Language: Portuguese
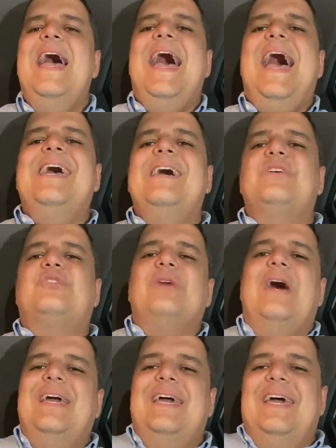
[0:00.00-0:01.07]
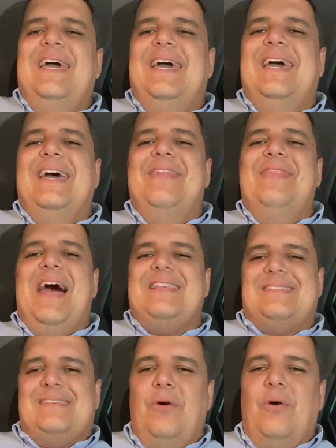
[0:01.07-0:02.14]
É isso aí,
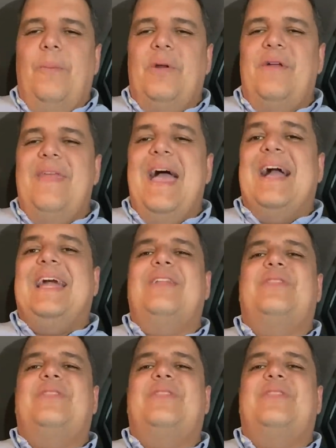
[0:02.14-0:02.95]
nação rubro-negra,